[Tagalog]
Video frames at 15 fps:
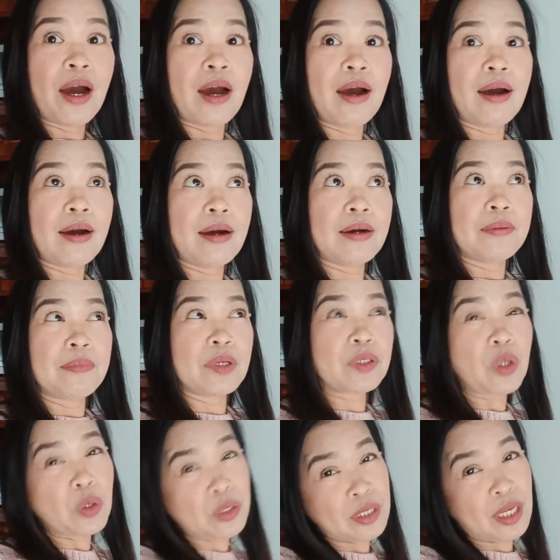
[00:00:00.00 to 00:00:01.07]
uh,
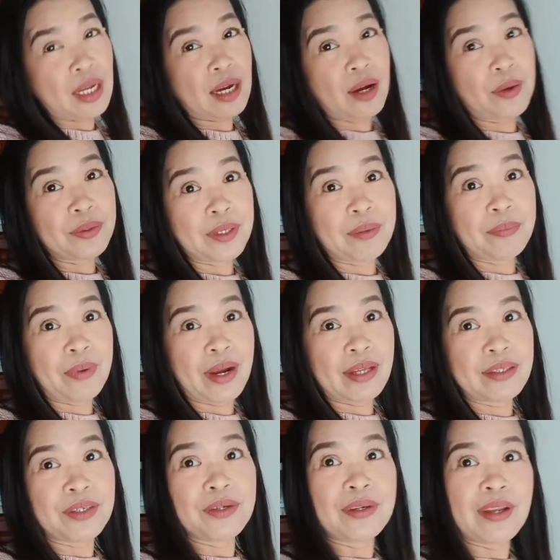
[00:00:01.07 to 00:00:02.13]
mag-toast na lang ako ng
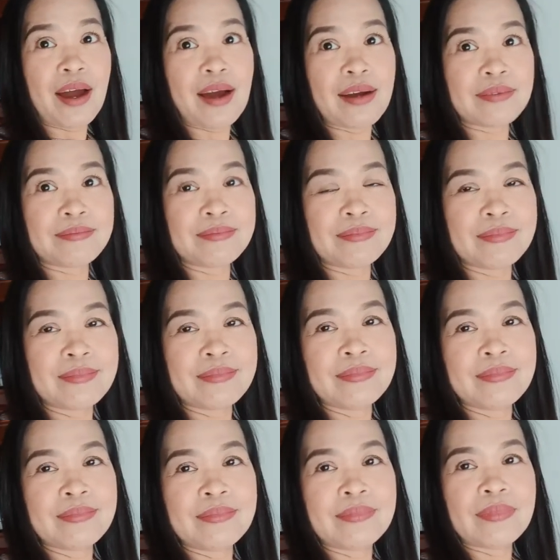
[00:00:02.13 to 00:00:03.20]
bread. Yun lang.
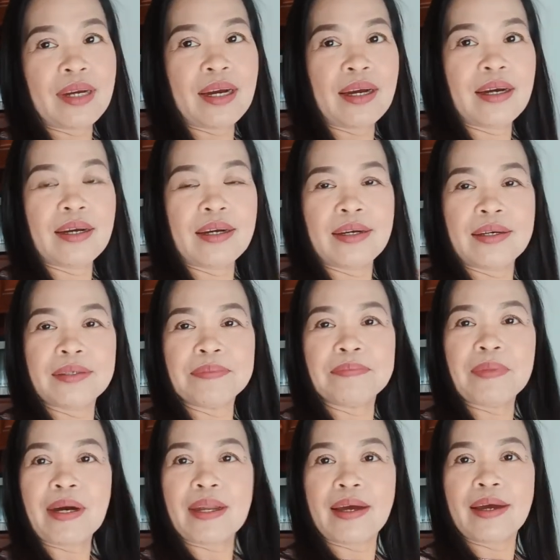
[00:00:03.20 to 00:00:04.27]
Uh,
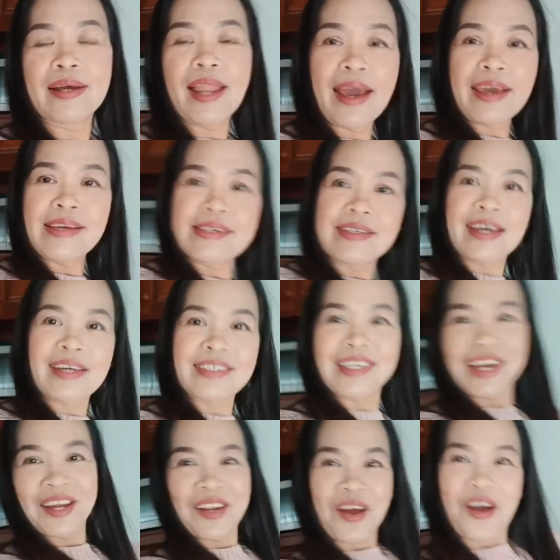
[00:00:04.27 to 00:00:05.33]
para laging
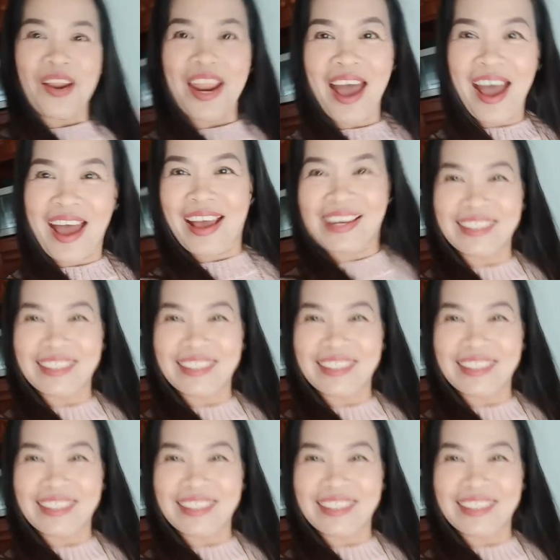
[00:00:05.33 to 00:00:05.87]
sexy ang lola.